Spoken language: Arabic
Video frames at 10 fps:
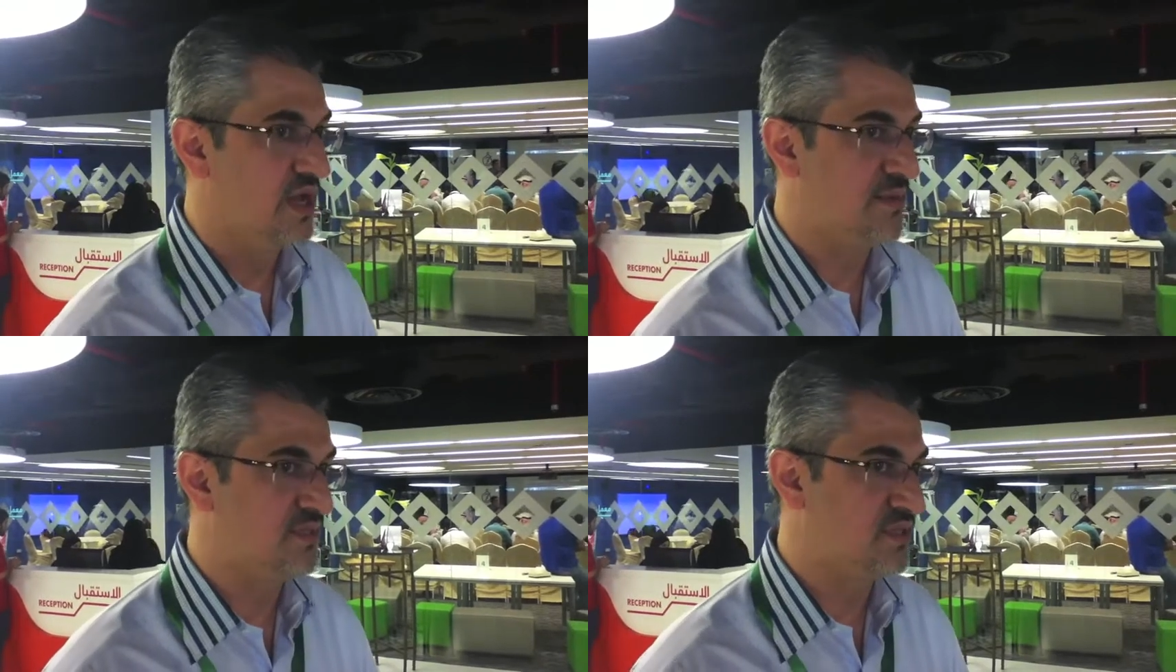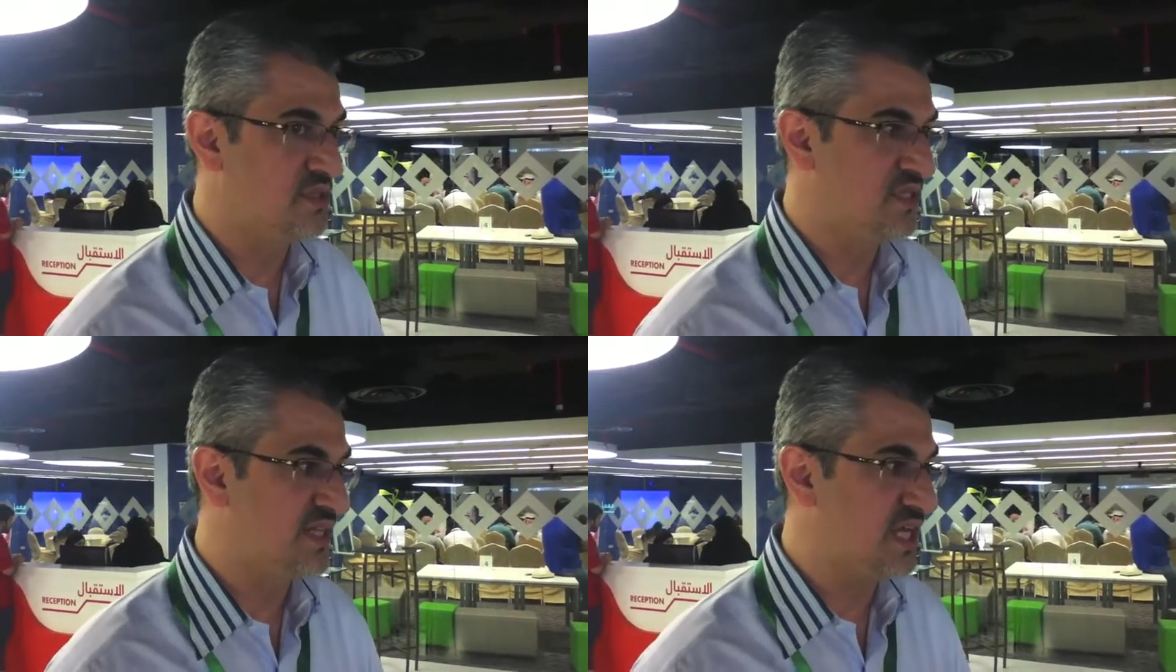عم
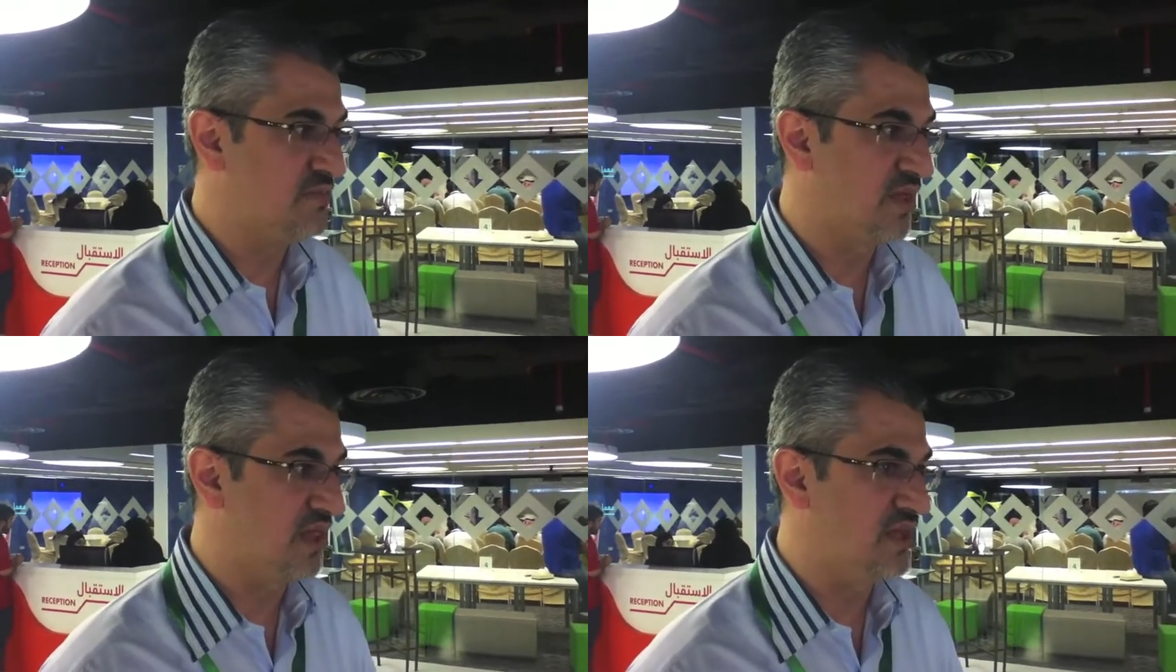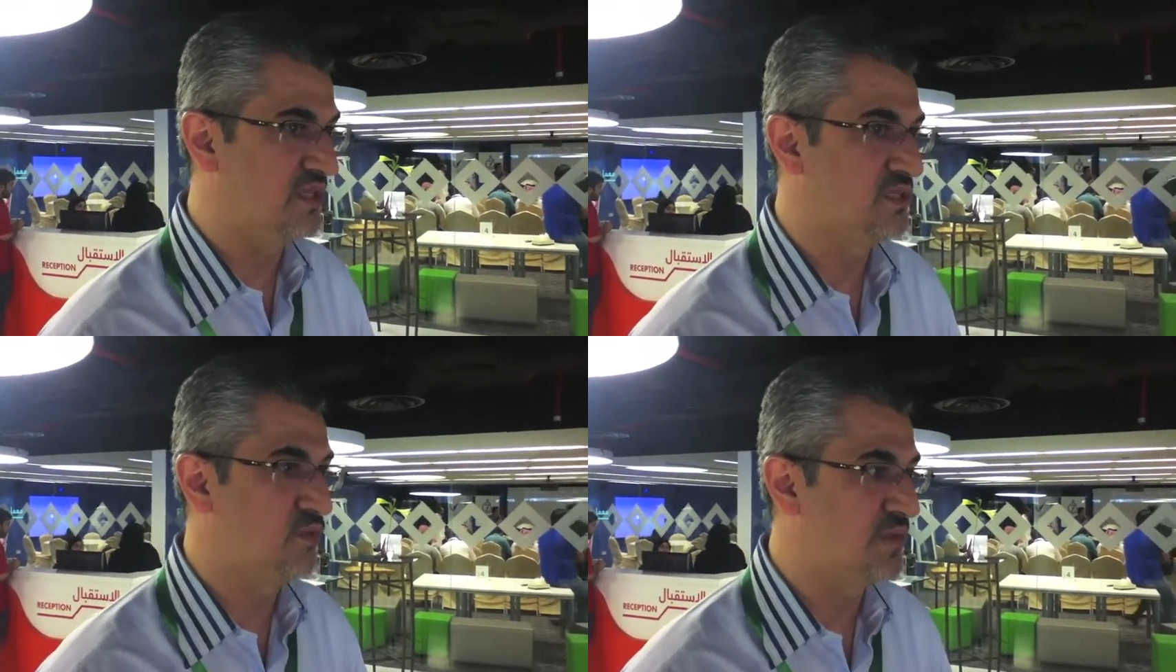تجي تحت مظله
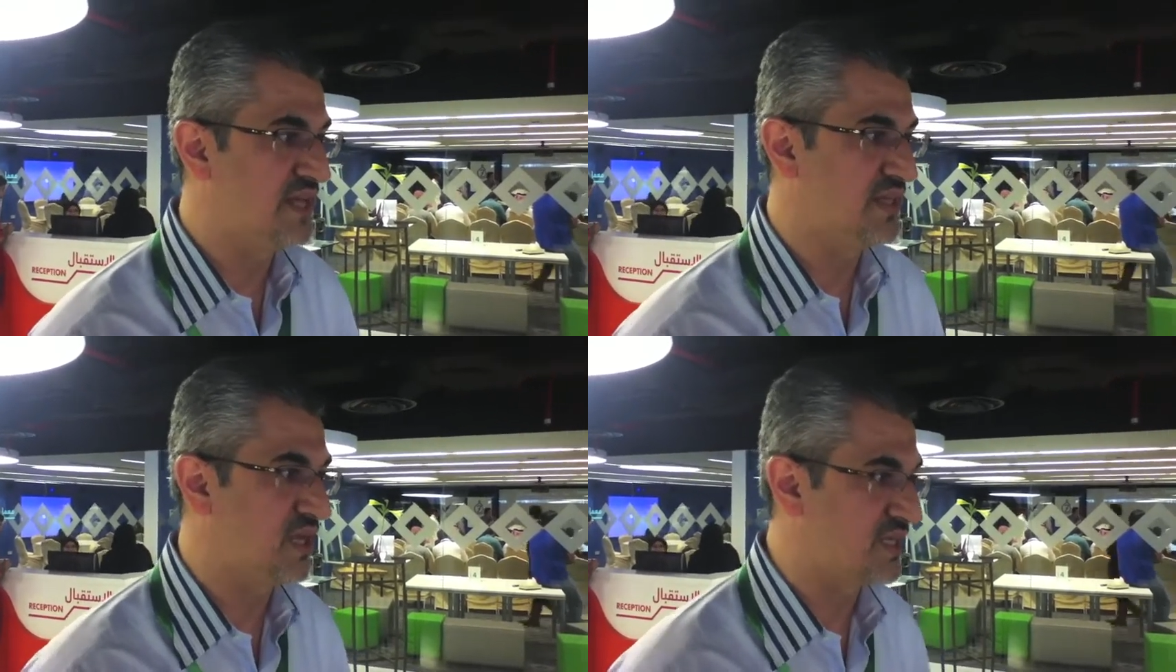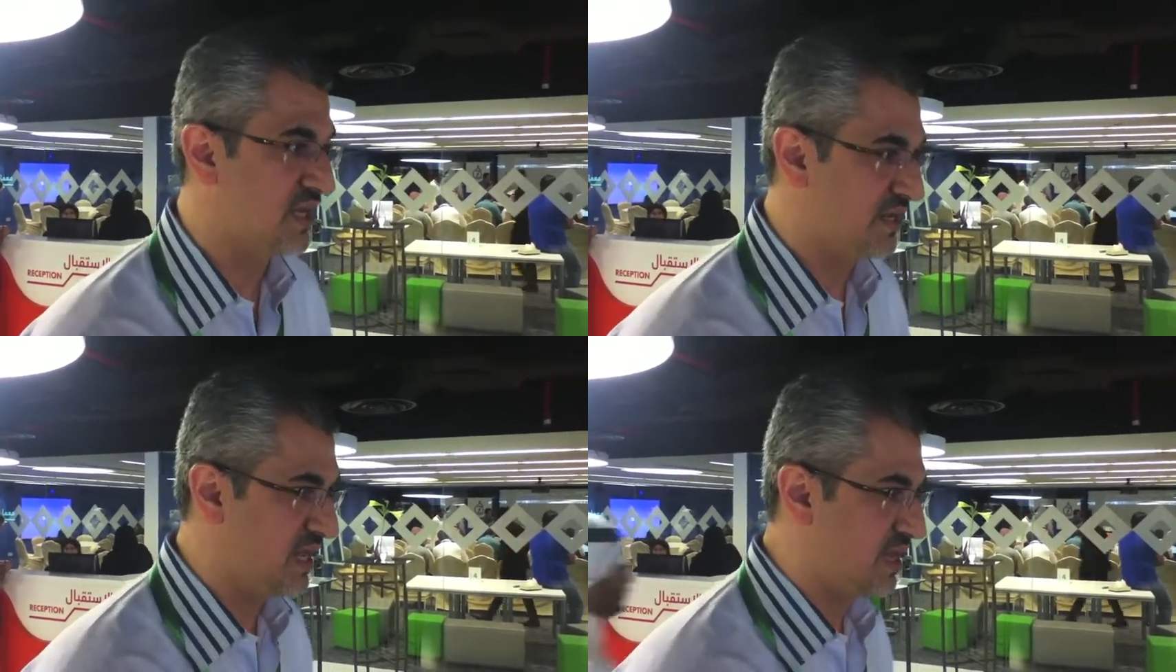مبادره
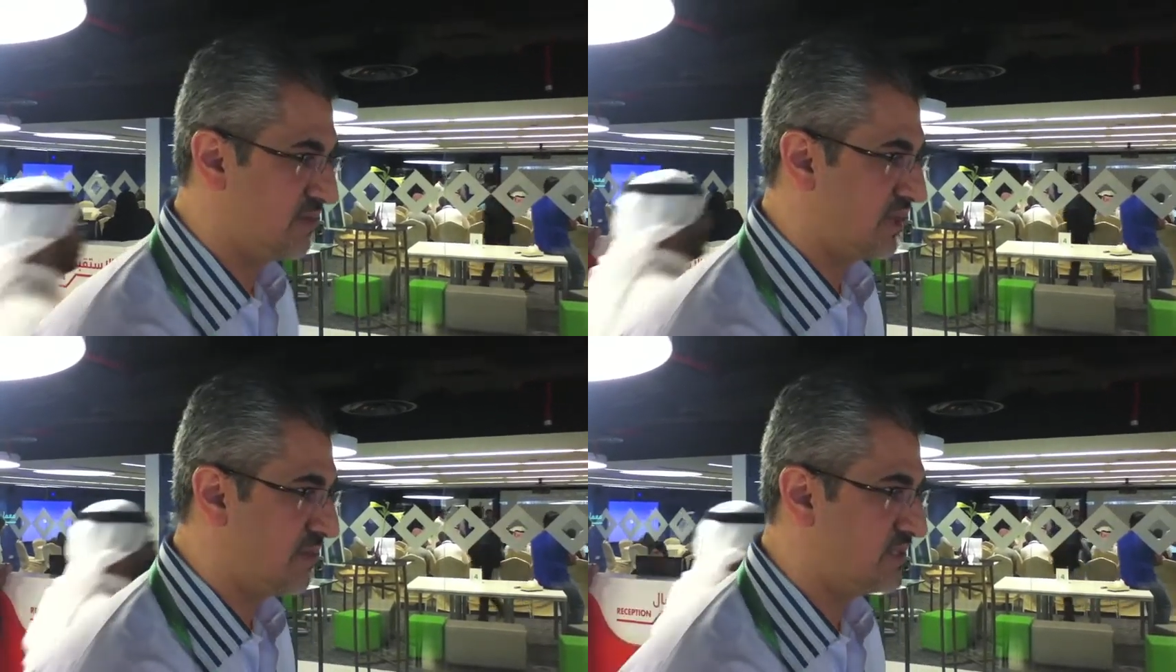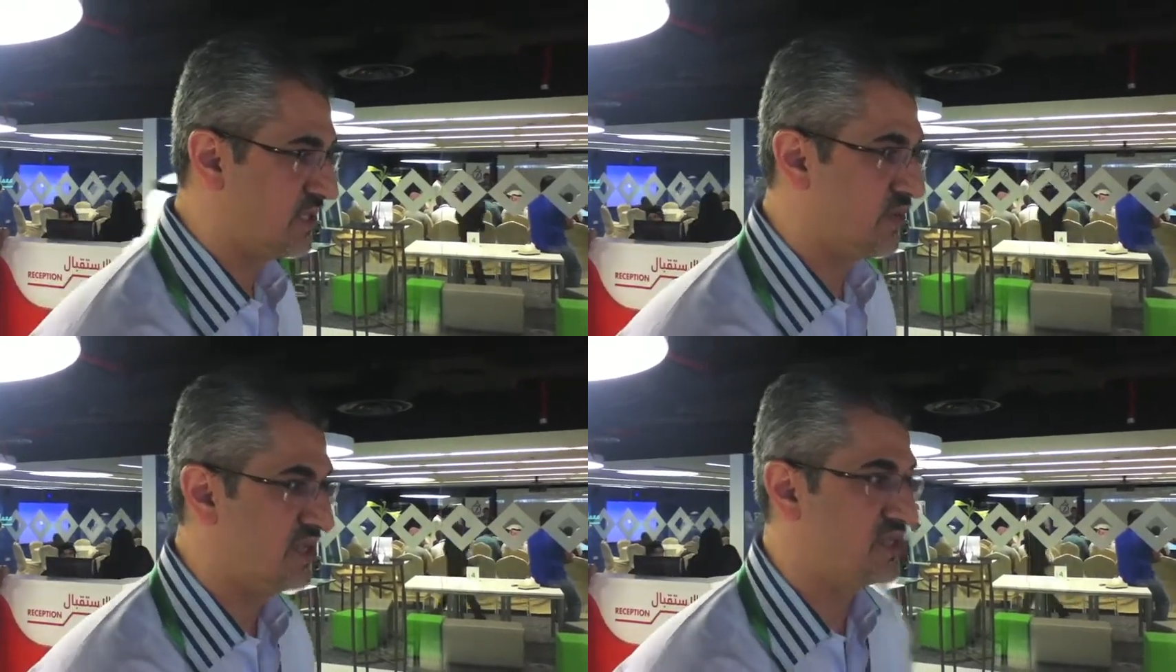اطلقناها من خمس
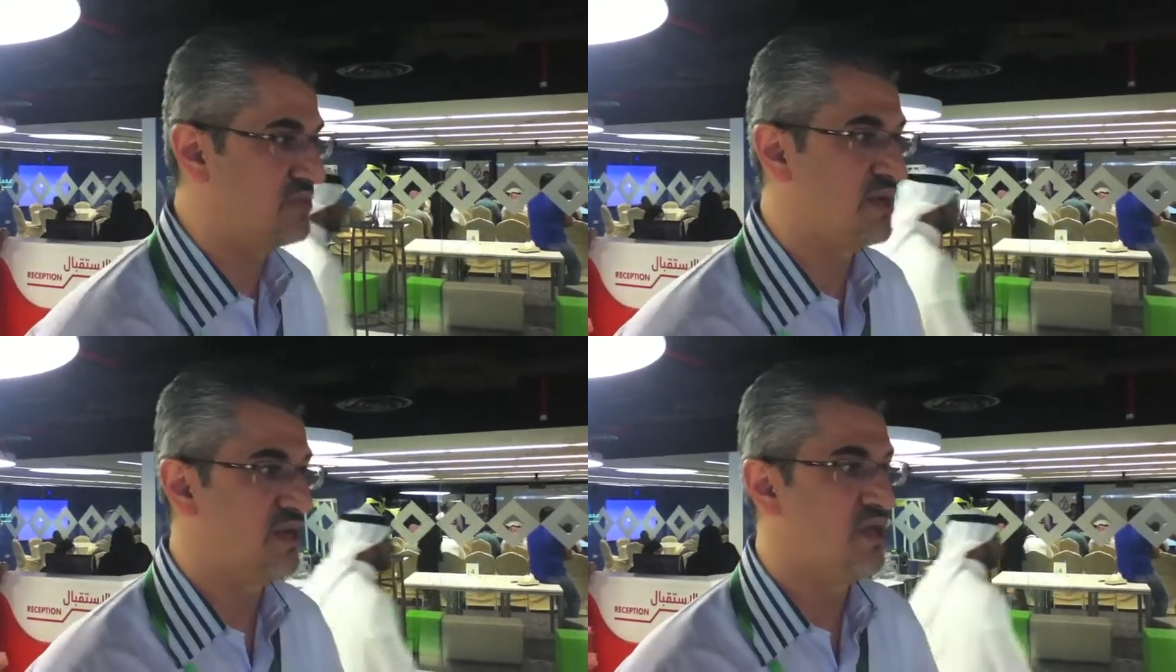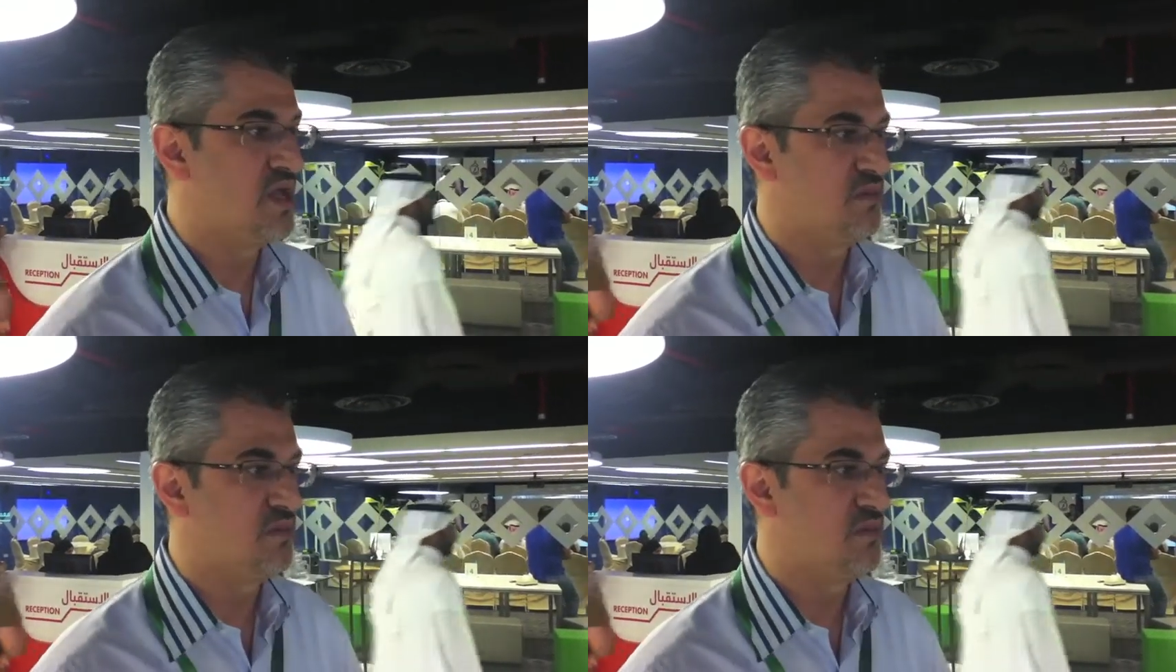سنوات اسمها